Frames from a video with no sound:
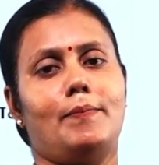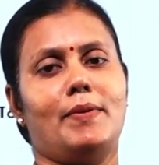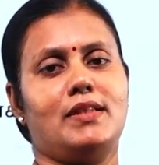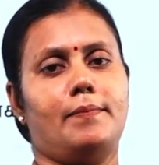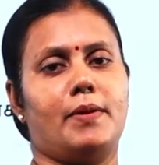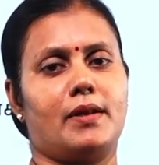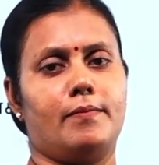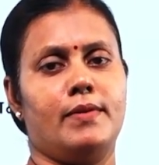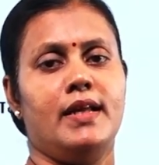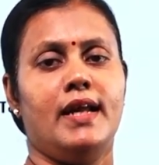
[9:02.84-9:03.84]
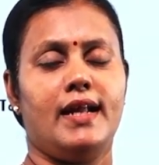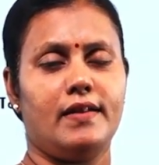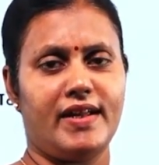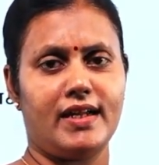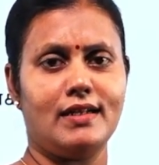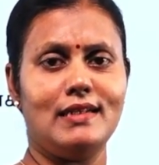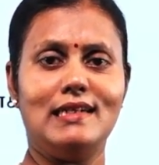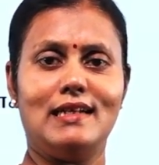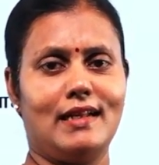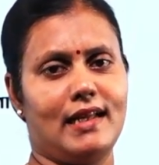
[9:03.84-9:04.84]
வெப்பத்தை பெறும் எனவே இங்கே
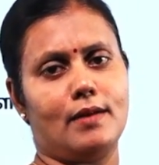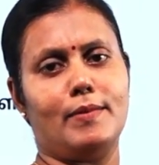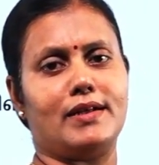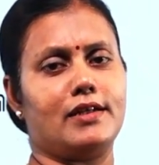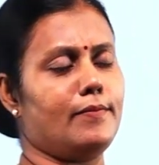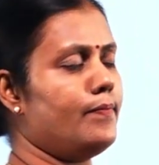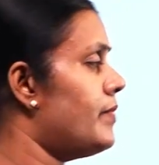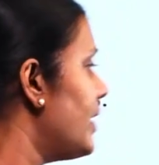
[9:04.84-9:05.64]
நீண்ட நேரம் எடுக்கும்